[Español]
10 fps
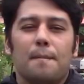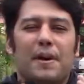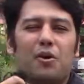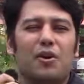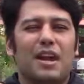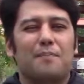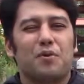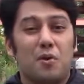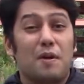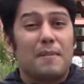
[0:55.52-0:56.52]
mejorar
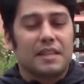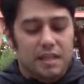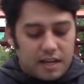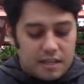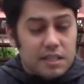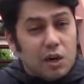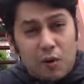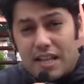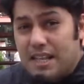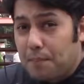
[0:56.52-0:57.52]
problemáticas. ¿Y
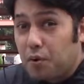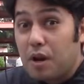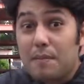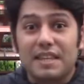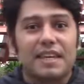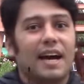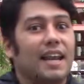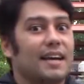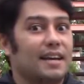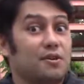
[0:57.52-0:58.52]
cuál es la problemática a
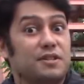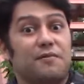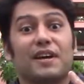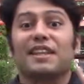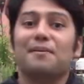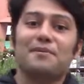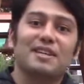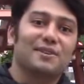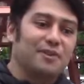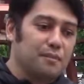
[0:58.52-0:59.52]
la que nos
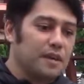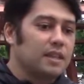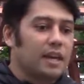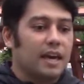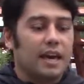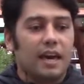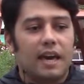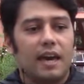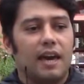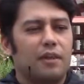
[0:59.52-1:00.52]
afectamos actualmente?
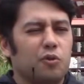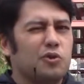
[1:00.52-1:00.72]
Eh, no